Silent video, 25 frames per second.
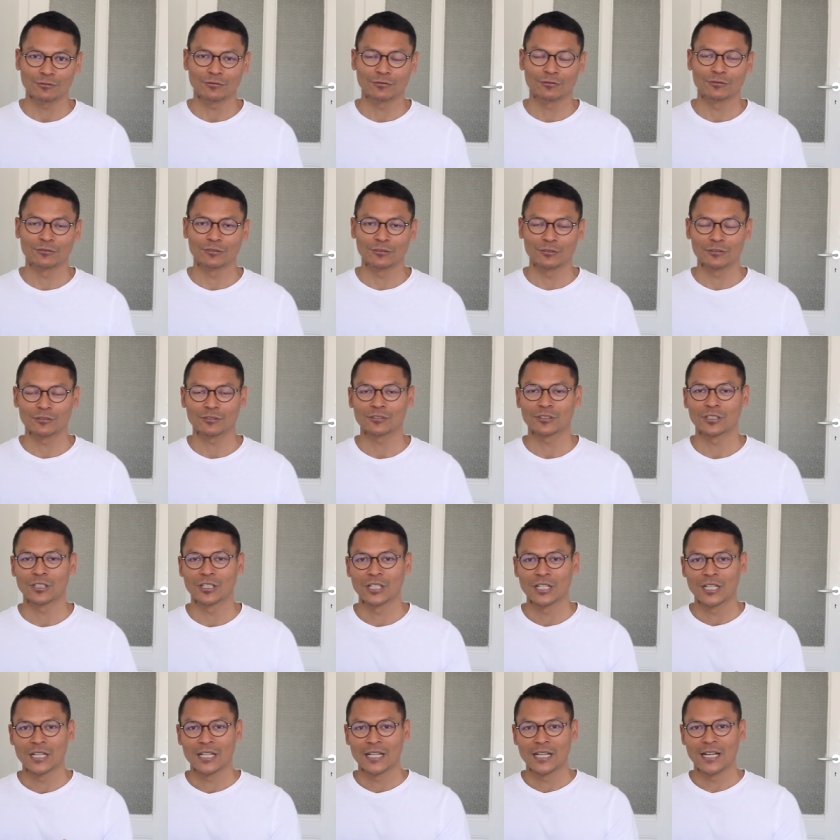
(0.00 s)
untuk
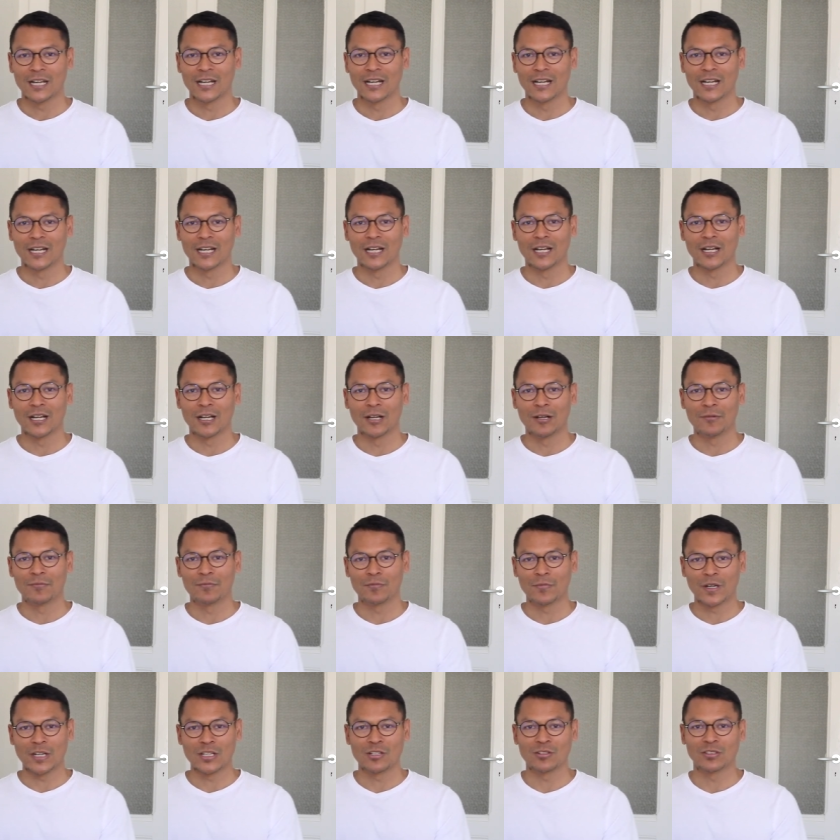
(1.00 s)
uh,
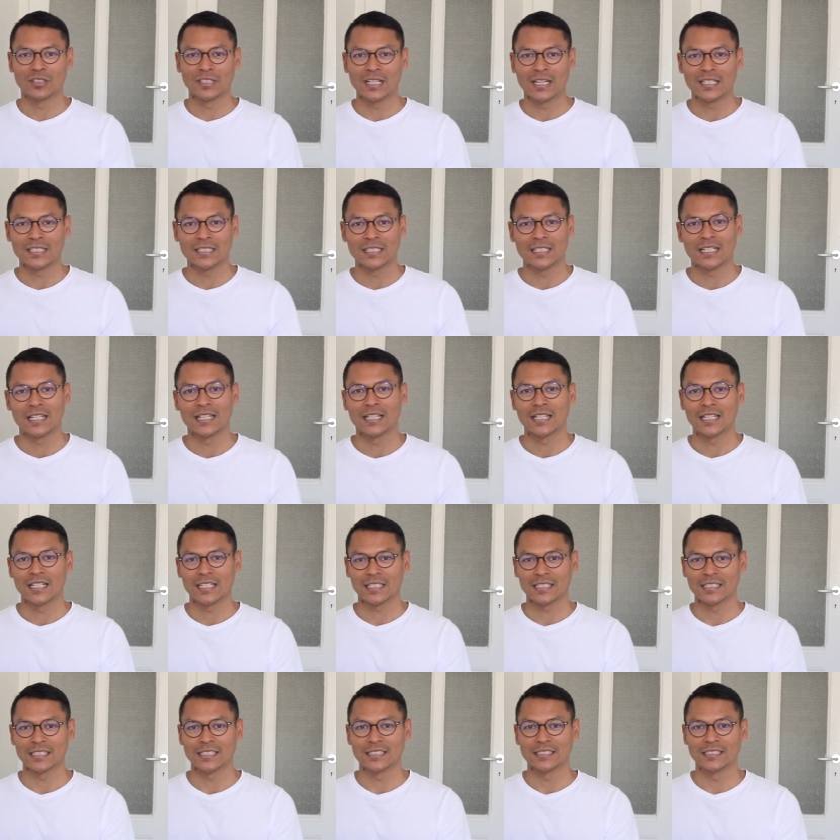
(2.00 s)
melanjutkan
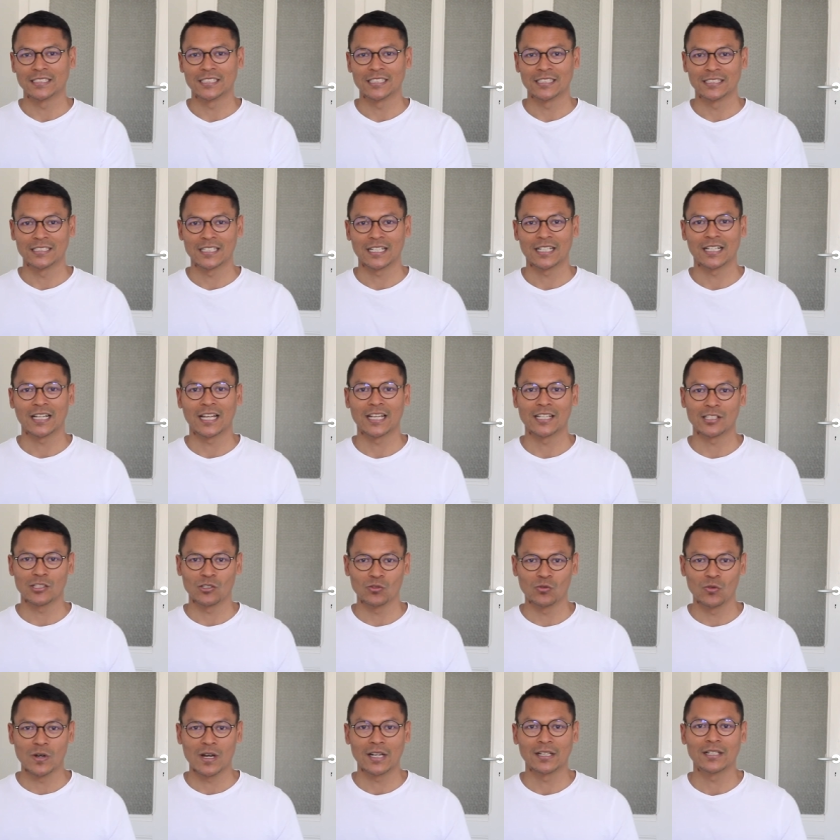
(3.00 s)
ke jenjang
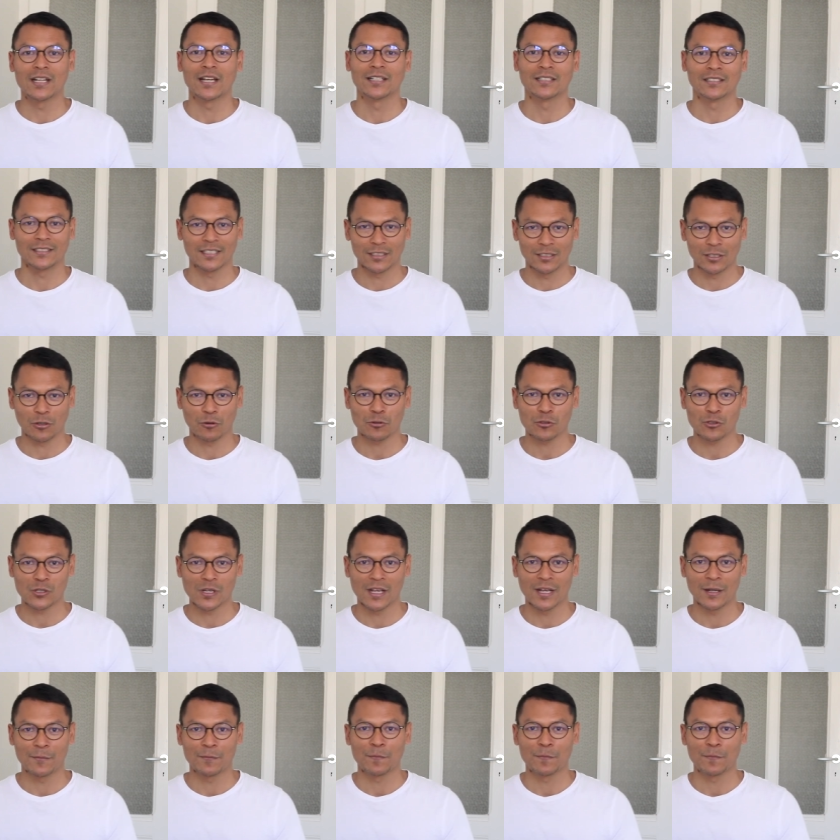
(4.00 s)
S2 dan seterusnya.